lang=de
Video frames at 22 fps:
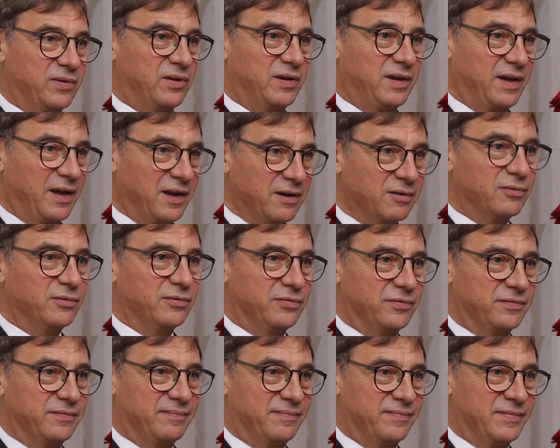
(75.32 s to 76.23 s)
solche
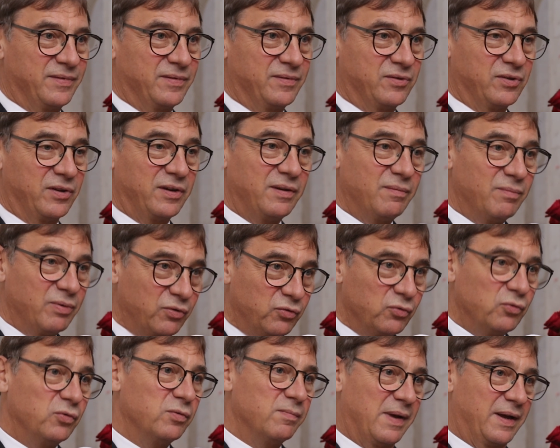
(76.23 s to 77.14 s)
anrufen, solchen
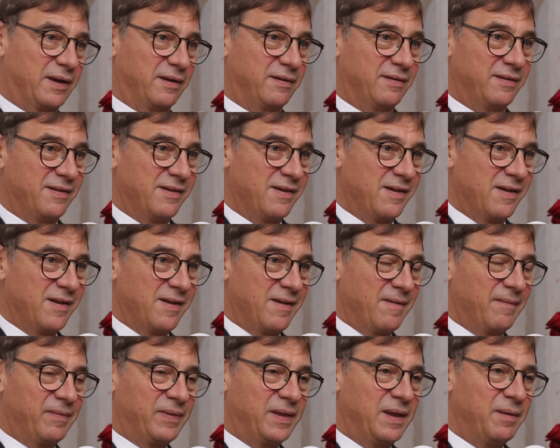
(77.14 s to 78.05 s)
Besuch machen.
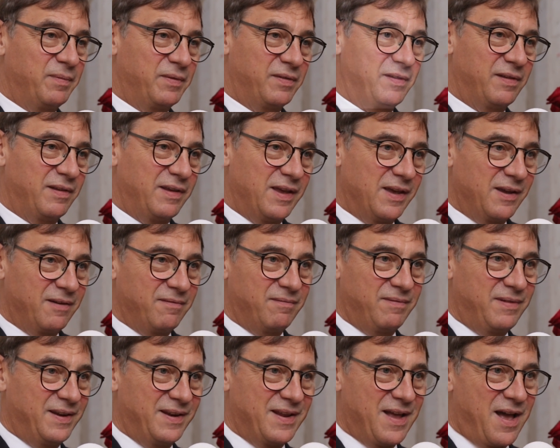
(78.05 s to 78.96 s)
Gibt es
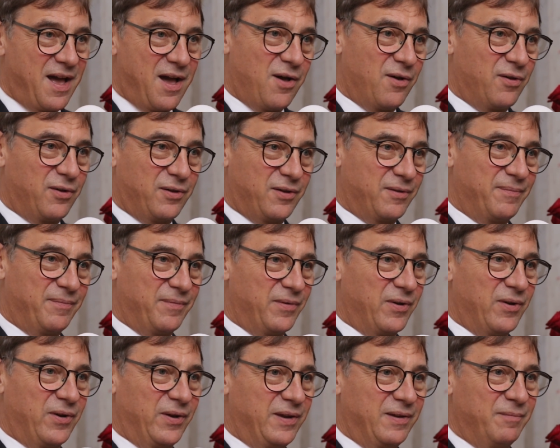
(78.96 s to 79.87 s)
irgendwie da auch
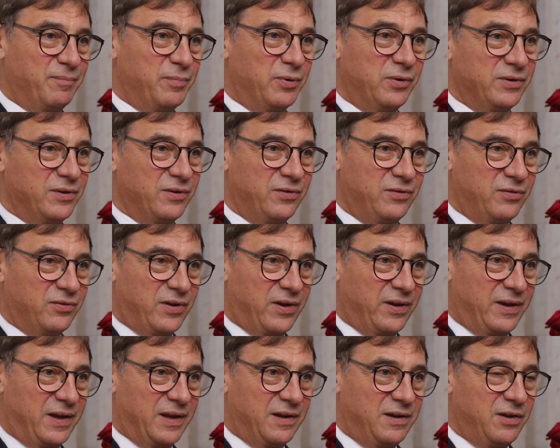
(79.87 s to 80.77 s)
Punkte zur
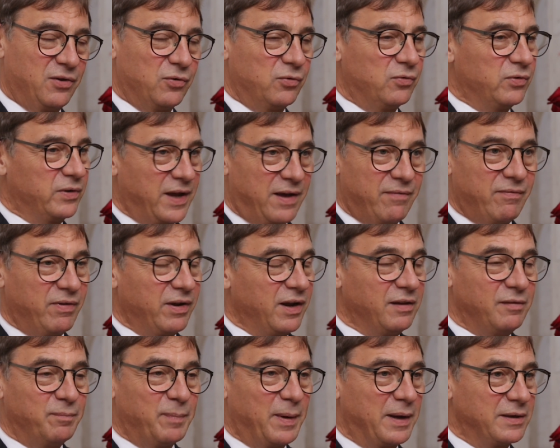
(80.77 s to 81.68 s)
Orientierung? Und haben wir
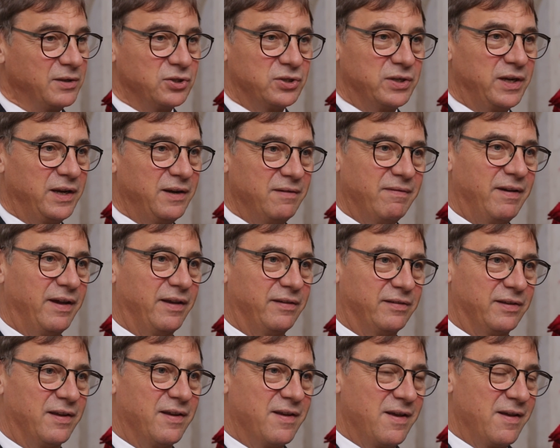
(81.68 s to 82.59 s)
ganz praktische
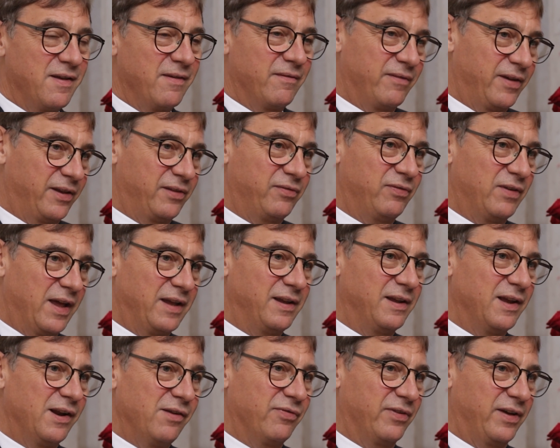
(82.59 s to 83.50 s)
Hinweise, was vielleicht
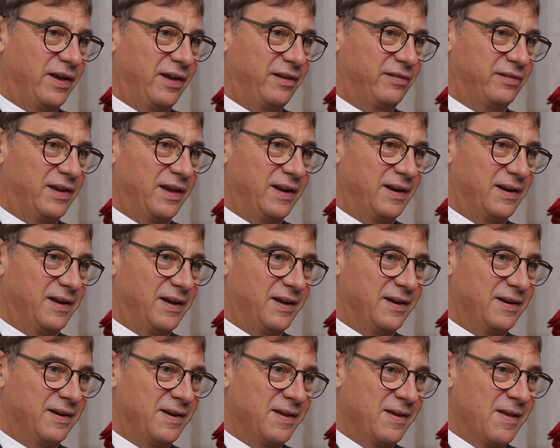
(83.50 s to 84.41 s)
hilfreich sein
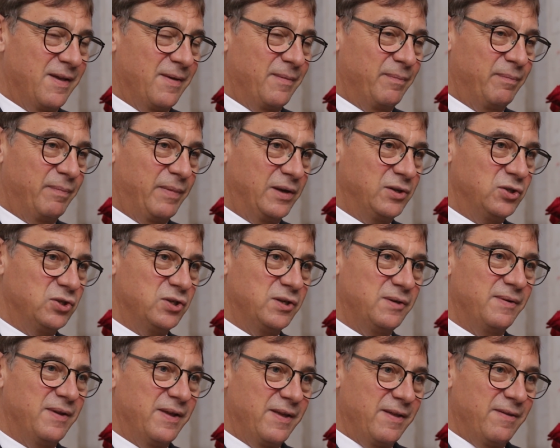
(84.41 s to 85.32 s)
kann,
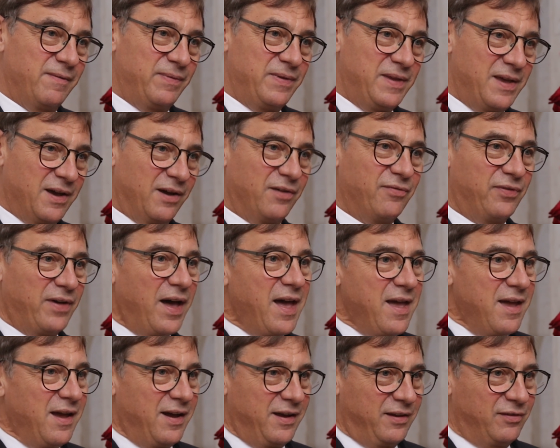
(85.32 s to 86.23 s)
Menschen ihre
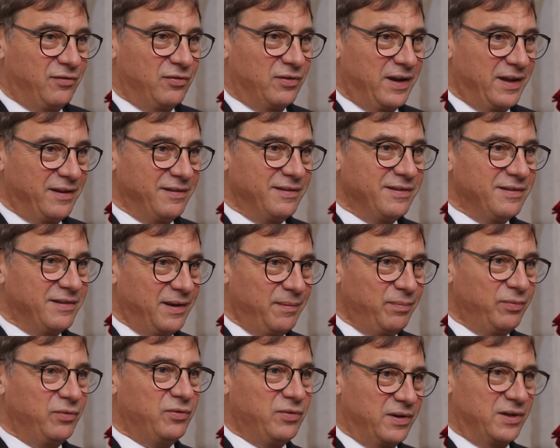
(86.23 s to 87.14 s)
Freiheit zu lassen,
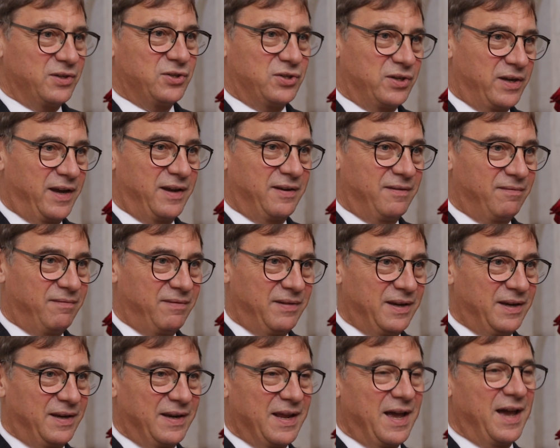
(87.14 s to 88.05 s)
selbst zu entscheiden,
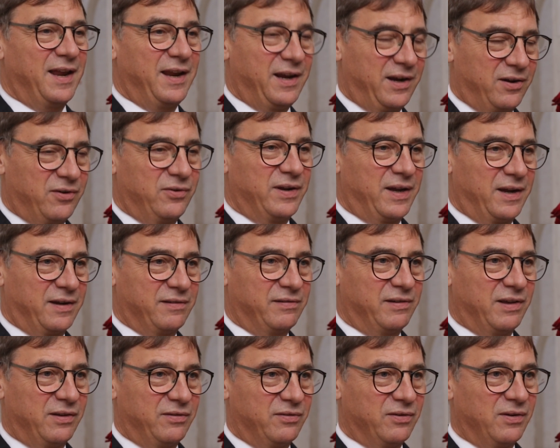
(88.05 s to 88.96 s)
wie nah der Kontakt
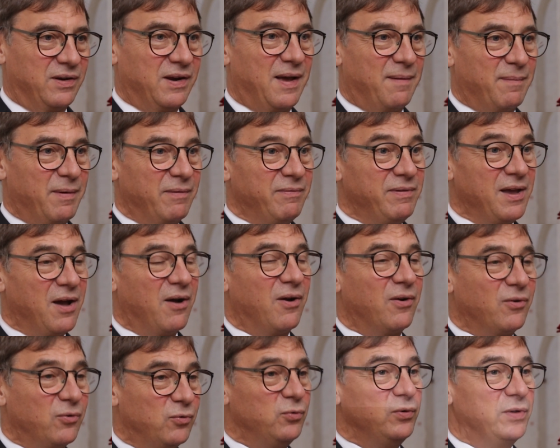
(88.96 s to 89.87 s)
sein soll, aber wie
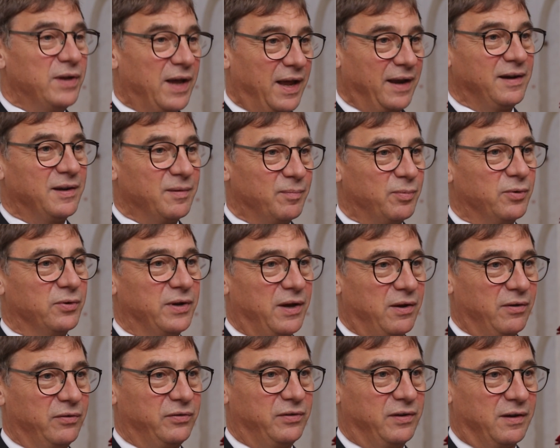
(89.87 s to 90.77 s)
auch gute Angebote
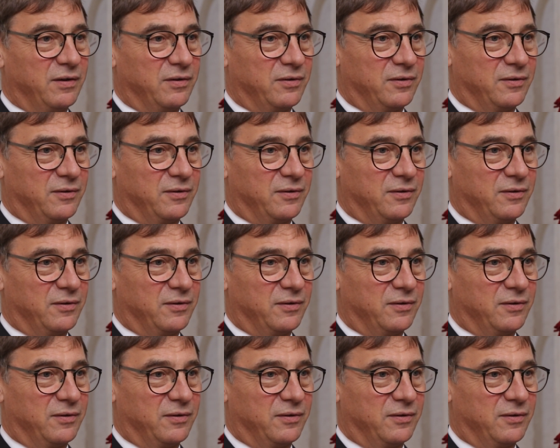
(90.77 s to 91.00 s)
aussehen